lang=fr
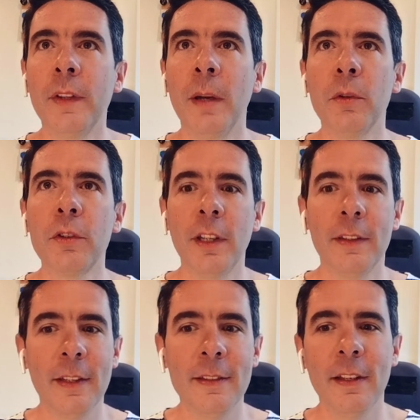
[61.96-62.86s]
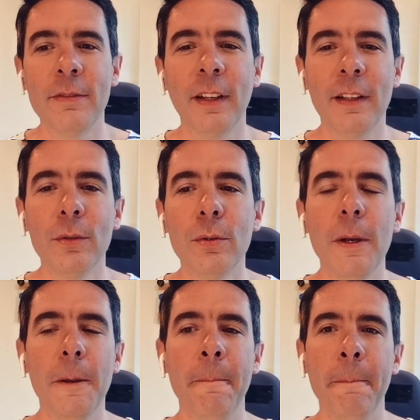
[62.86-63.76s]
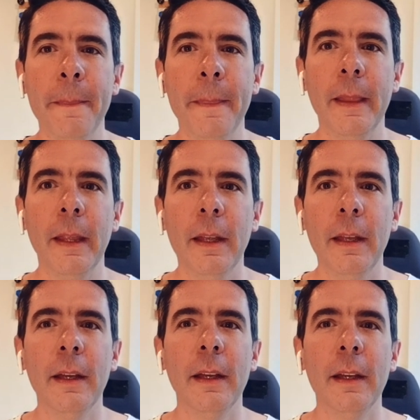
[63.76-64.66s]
et notamment chez SNCF Réseau ah, alors,